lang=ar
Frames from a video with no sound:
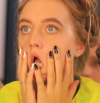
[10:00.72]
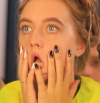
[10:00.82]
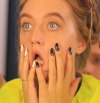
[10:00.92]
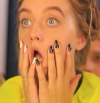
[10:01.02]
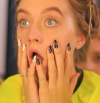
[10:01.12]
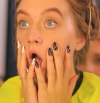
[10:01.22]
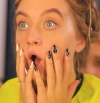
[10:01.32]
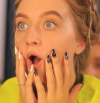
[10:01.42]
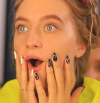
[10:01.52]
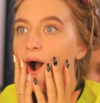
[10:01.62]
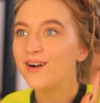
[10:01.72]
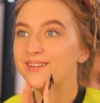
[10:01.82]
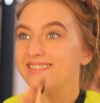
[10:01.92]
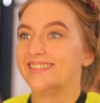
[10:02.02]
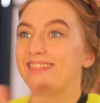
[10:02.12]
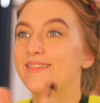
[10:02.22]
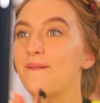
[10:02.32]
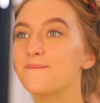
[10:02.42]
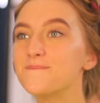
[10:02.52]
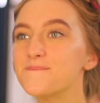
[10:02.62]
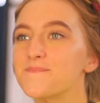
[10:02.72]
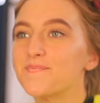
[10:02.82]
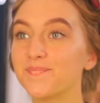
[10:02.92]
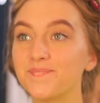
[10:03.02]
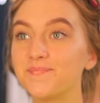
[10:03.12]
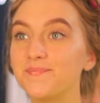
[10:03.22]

خلصنا أنا خلصت صبغ شعرك